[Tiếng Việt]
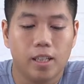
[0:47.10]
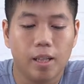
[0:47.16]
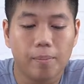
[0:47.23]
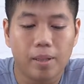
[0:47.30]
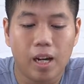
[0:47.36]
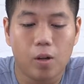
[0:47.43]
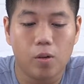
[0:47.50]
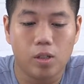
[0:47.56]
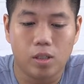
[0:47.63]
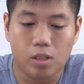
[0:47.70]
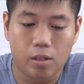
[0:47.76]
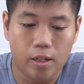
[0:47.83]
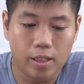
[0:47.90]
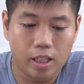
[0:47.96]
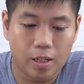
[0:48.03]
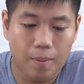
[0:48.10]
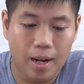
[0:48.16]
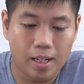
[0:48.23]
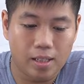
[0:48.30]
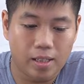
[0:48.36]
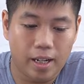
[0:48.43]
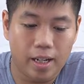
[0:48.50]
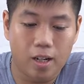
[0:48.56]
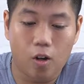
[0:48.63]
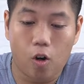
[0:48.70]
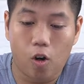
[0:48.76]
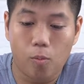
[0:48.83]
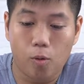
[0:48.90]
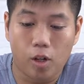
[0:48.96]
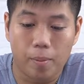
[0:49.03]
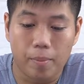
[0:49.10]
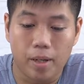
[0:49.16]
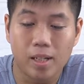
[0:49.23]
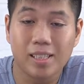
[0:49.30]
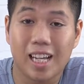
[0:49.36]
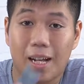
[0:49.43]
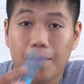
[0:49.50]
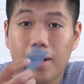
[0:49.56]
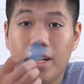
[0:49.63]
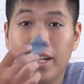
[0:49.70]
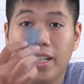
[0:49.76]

tiếp theo ở dưới thì các bạn sẽ có một cái miếng dán màn